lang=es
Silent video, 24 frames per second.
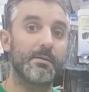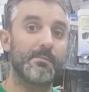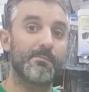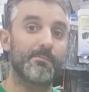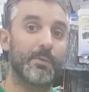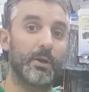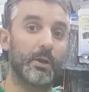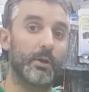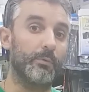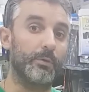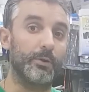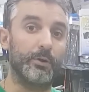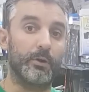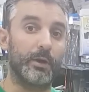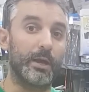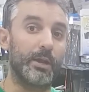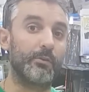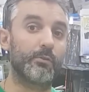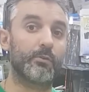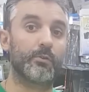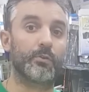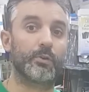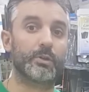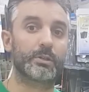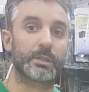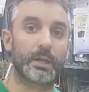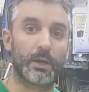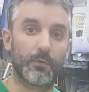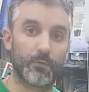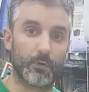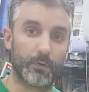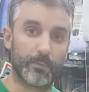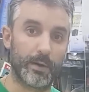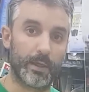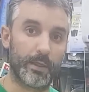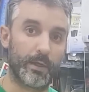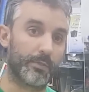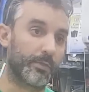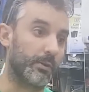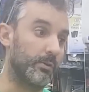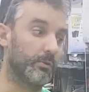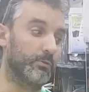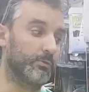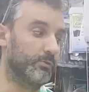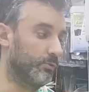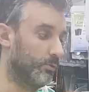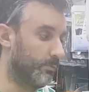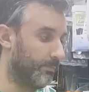Pero bueno, que no es nuestra forma de
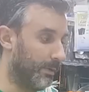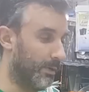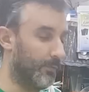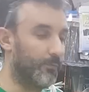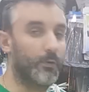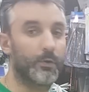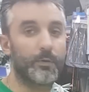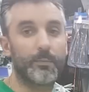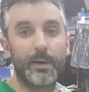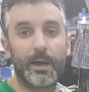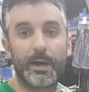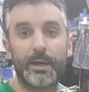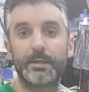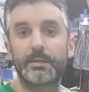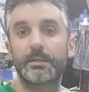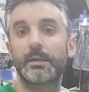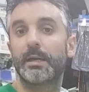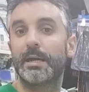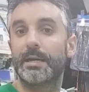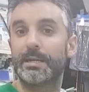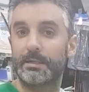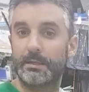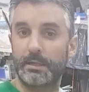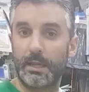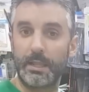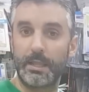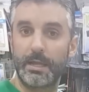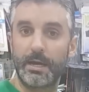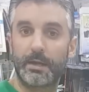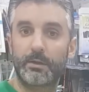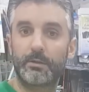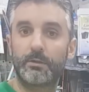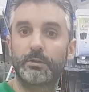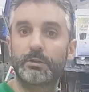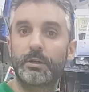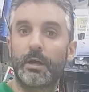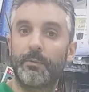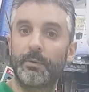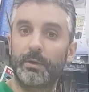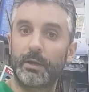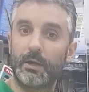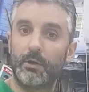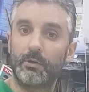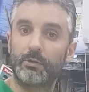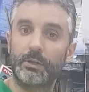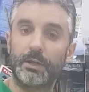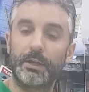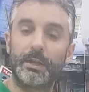hacerlo. Yo mi forma es enseñarlo, saber
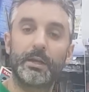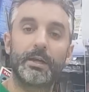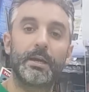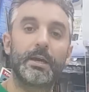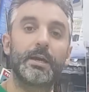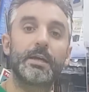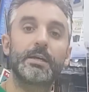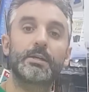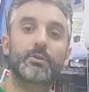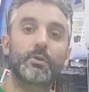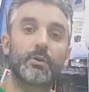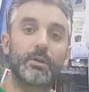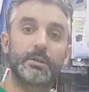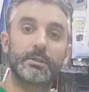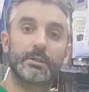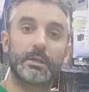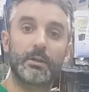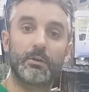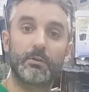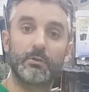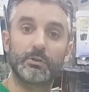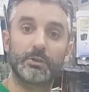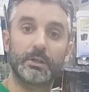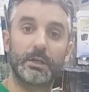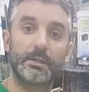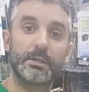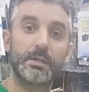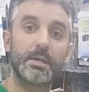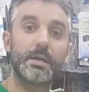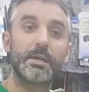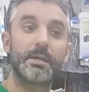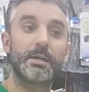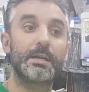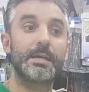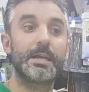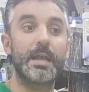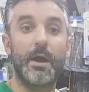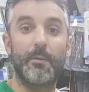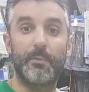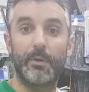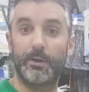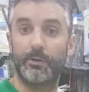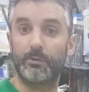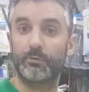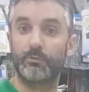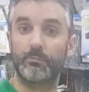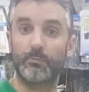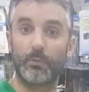que lo tenéis, todas estas cosas. Y
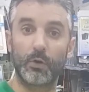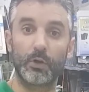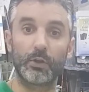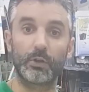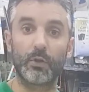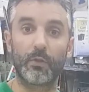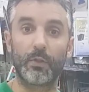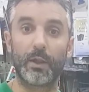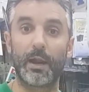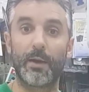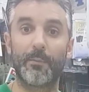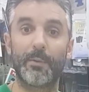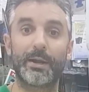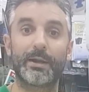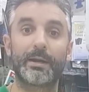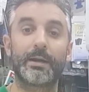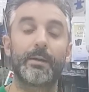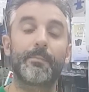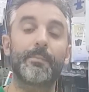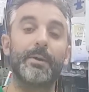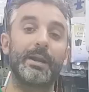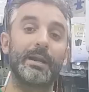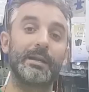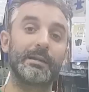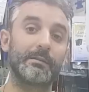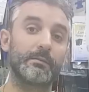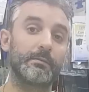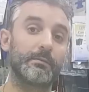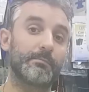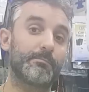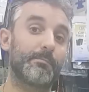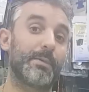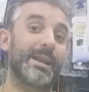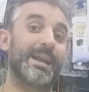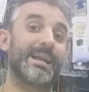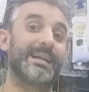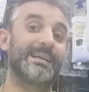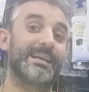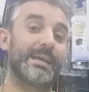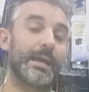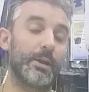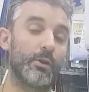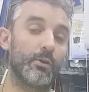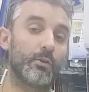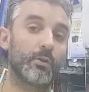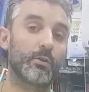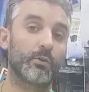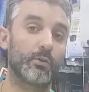hablaros un poquito de la marca para el, para el
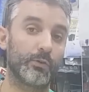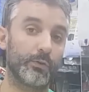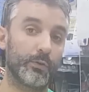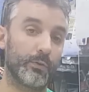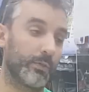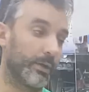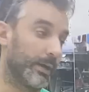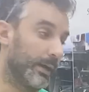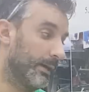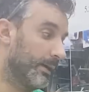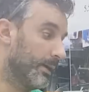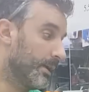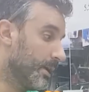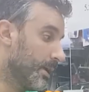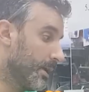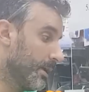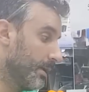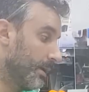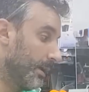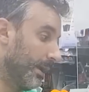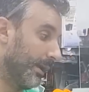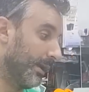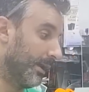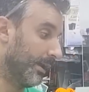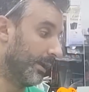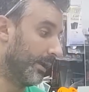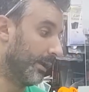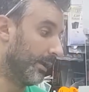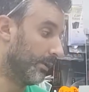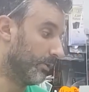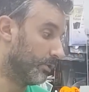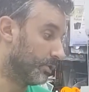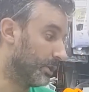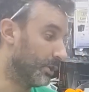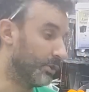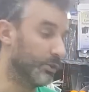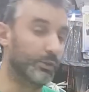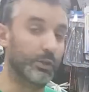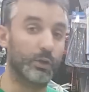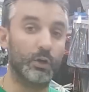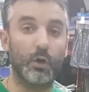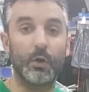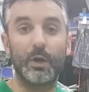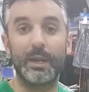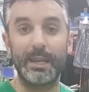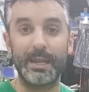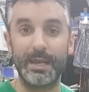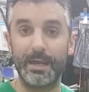que no lo conozca. Eh, no sé, yo
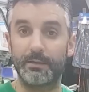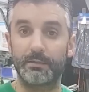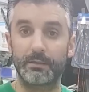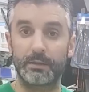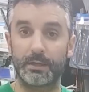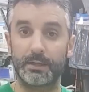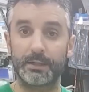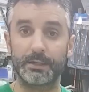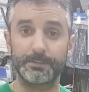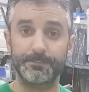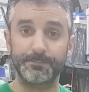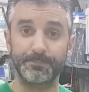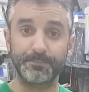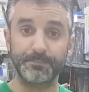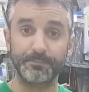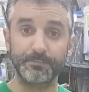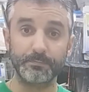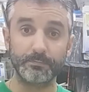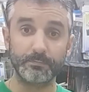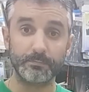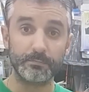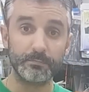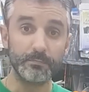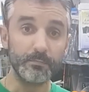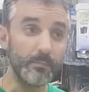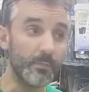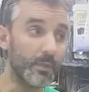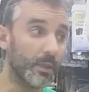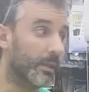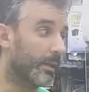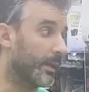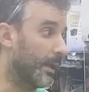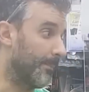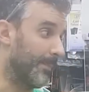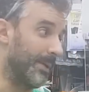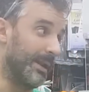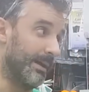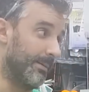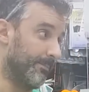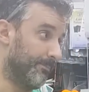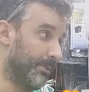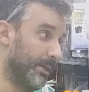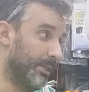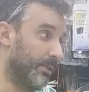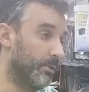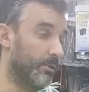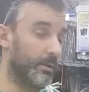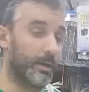tengo clientes que me la han
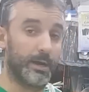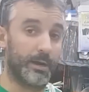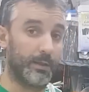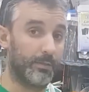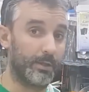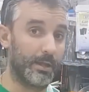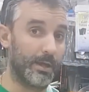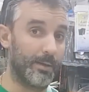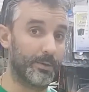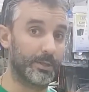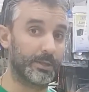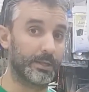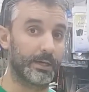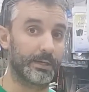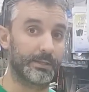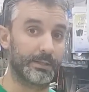pedido encarecidamente que